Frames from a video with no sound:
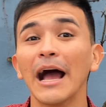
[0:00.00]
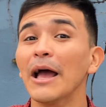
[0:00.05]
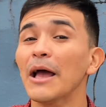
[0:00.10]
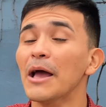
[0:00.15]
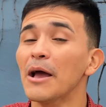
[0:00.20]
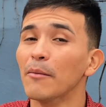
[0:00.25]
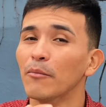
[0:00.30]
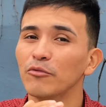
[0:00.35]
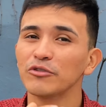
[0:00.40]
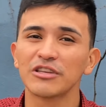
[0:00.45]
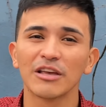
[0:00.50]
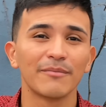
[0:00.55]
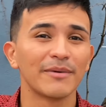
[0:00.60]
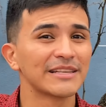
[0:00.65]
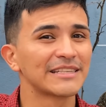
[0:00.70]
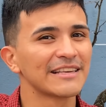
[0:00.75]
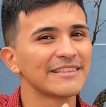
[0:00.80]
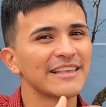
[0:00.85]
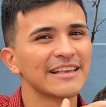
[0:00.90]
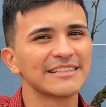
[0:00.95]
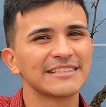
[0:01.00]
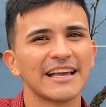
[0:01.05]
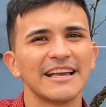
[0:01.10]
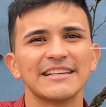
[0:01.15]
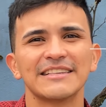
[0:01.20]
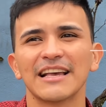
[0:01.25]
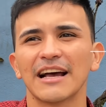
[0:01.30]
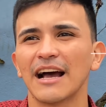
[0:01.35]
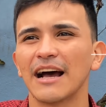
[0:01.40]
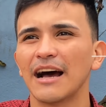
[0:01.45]
muchas veces de
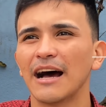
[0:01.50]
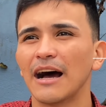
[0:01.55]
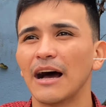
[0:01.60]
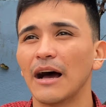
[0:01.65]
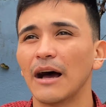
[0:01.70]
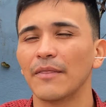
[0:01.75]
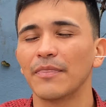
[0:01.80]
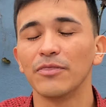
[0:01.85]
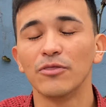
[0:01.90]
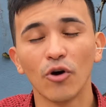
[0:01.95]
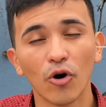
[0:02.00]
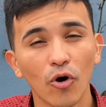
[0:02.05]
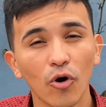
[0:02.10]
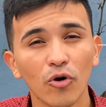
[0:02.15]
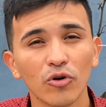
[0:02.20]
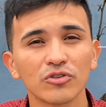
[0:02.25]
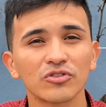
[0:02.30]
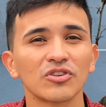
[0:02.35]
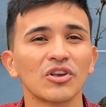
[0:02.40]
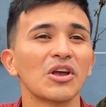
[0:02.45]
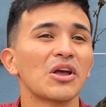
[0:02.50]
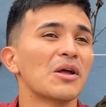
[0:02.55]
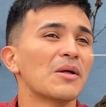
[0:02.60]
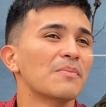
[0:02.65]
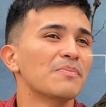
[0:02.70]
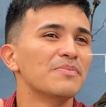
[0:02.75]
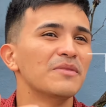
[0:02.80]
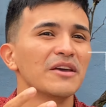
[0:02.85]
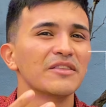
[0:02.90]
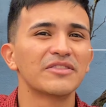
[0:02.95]
6 a 2,
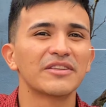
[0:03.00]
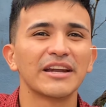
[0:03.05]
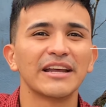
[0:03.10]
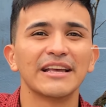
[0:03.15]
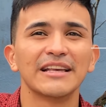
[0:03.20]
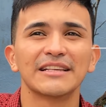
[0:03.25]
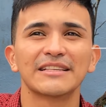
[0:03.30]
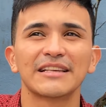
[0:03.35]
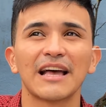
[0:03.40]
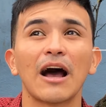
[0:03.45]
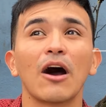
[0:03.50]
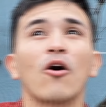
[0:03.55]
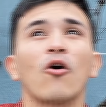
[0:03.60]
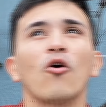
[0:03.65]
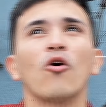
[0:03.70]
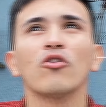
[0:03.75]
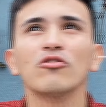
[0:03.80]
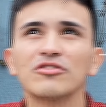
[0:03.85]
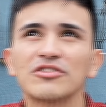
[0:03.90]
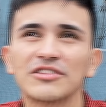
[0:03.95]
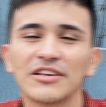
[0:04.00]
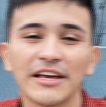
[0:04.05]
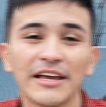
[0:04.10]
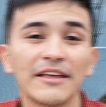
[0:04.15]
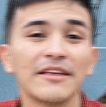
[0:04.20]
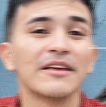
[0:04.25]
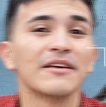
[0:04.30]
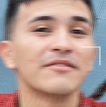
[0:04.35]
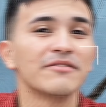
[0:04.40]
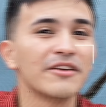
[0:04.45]
de 3 a 11,
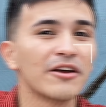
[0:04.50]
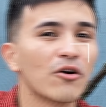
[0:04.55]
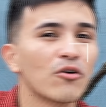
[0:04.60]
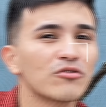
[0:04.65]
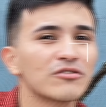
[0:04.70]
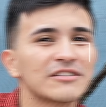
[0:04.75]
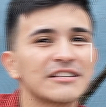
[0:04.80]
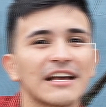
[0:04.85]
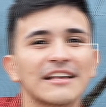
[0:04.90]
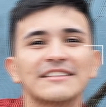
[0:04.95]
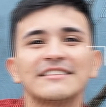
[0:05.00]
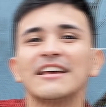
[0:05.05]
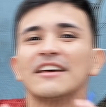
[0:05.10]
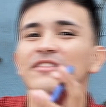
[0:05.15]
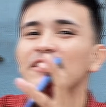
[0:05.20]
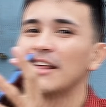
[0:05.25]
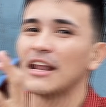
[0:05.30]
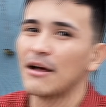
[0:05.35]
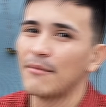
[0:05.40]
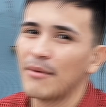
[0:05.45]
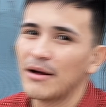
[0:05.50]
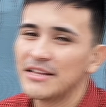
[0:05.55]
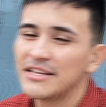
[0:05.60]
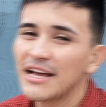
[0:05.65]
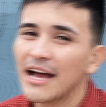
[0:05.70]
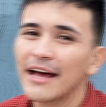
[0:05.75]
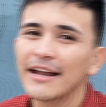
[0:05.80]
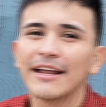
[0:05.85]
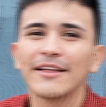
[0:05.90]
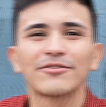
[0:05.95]
de 11 a 7 de la
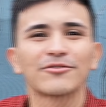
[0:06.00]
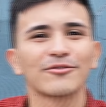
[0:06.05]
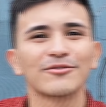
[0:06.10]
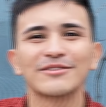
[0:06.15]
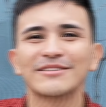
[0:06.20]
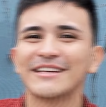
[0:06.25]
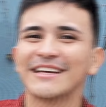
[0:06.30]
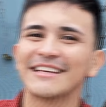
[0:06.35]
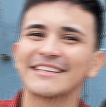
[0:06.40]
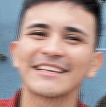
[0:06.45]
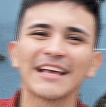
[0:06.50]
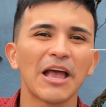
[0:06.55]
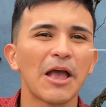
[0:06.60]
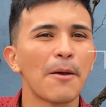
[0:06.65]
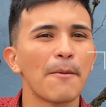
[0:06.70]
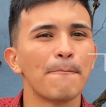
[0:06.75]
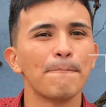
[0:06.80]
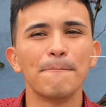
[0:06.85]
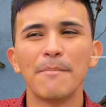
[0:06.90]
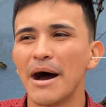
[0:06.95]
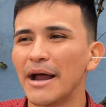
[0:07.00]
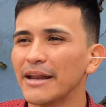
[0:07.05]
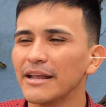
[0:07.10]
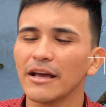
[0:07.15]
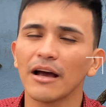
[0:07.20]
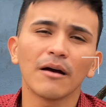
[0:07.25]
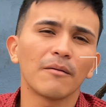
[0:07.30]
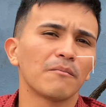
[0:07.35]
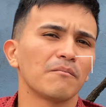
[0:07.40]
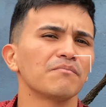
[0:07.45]
mañana, entonces
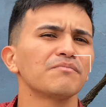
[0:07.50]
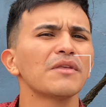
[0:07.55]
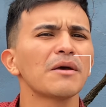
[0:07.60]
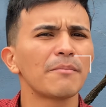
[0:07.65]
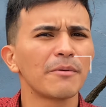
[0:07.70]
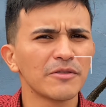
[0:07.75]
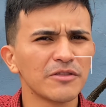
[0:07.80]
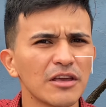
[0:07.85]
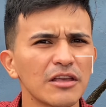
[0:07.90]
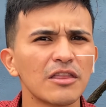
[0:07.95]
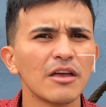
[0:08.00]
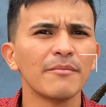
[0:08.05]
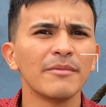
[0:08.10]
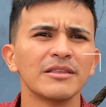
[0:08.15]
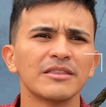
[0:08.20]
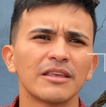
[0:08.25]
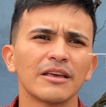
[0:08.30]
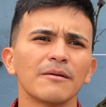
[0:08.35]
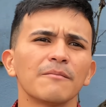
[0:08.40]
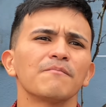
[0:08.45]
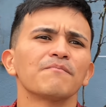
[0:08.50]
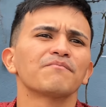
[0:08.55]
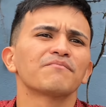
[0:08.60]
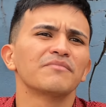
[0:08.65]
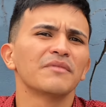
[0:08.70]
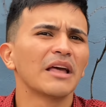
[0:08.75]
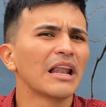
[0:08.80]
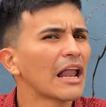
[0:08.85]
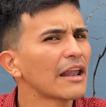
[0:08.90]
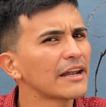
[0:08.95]
varía dependientemente
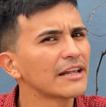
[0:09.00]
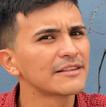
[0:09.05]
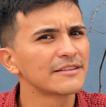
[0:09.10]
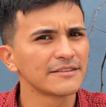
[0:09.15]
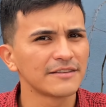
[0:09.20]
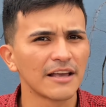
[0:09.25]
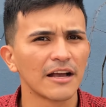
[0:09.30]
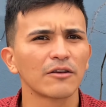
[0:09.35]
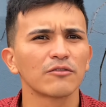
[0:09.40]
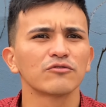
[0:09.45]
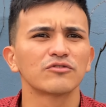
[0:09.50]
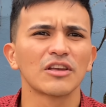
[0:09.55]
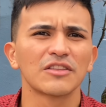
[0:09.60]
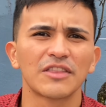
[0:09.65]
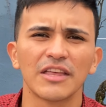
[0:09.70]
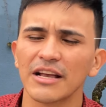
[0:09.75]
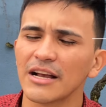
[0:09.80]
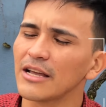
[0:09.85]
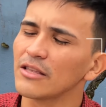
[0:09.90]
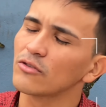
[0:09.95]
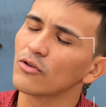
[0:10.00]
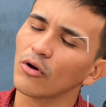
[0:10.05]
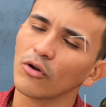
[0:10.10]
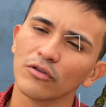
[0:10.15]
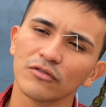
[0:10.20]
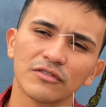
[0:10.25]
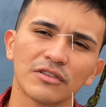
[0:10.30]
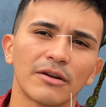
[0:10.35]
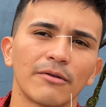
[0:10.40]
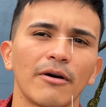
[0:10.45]
de la necesidad que usted tenga y todos
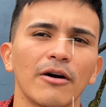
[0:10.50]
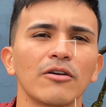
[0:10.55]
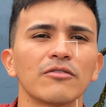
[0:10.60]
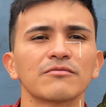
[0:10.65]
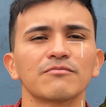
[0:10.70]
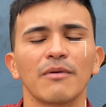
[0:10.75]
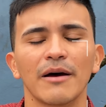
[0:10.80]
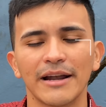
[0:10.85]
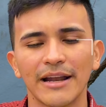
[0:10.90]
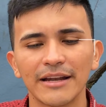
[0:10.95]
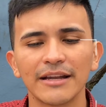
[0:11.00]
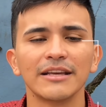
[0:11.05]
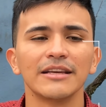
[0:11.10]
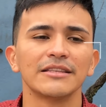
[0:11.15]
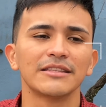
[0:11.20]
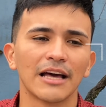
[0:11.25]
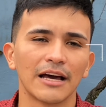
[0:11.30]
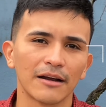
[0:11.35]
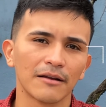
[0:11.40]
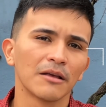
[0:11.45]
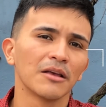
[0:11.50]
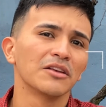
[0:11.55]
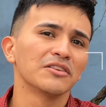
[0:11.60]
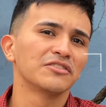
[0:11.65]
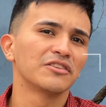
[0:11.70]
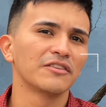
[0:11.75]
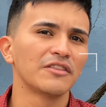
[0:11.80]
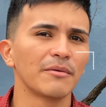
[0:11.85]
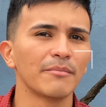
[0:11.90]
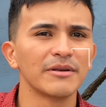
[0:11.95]
los trabajos van a necesitar, si
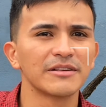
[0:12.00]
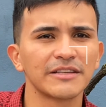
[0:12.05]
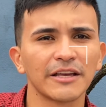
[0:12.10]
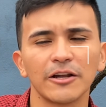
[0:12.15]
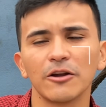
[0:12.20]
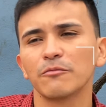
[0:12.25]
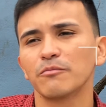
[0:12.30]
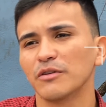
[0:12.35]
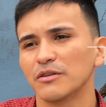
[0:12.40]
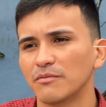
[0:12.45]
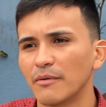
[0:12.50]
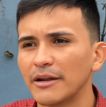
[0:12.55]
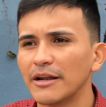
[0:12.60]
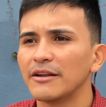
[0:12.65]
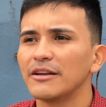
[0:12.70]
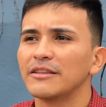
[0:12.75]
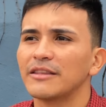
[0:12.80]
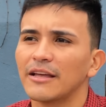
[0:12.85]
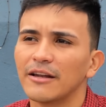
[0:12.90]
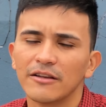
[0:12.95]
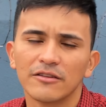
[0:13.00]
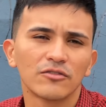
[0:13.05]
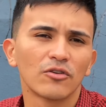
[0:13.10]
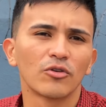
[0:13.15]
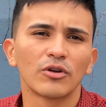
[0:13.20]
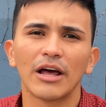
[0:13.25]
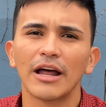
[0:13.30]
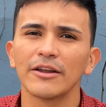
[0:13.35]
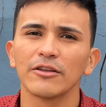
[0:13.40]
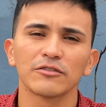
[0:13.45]
es de mesero, pues van a necesitar en esos
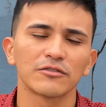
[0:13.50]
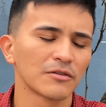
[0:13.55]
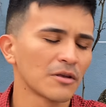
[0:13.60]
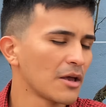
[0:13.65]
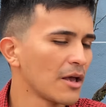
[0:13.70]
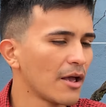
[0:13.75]
horarios.